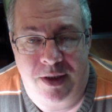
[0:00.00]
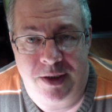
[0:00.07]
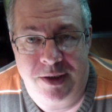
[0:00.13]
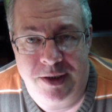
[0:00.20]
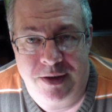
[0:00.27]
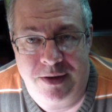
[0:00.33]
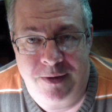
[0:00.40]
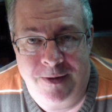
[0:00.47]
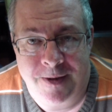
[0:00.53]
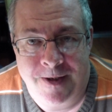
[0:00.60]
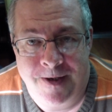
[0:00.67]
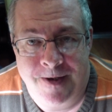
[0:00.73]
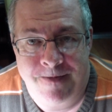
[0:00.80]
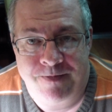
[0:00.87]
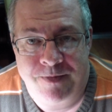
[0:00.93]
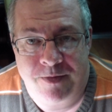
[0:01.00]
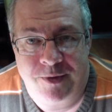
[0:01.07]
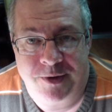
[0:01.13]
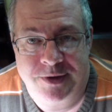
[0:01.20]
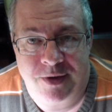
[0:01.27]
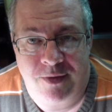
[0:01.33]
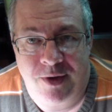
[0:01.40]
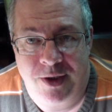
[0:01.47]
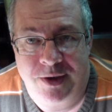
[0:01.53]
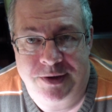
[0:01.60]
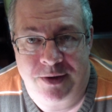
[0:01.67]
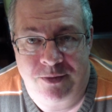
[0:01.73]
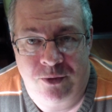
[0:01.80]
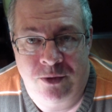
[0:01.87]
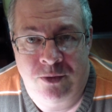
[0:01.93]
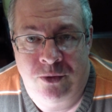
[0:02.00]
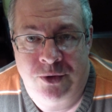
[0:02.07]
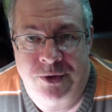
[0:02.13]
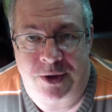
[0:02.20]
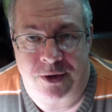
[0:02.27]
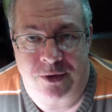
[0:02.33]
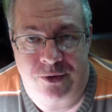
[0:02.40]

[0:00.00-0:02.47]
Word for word: они представляют собой мусор.